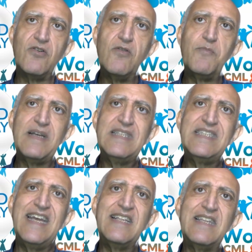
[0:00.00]
col
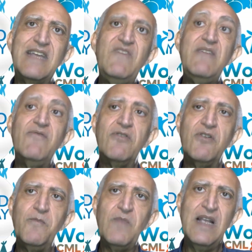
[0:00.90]
paziente
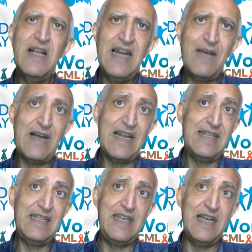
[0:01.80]
vivono la
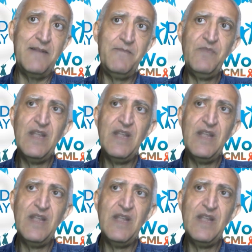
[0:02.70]
malattia.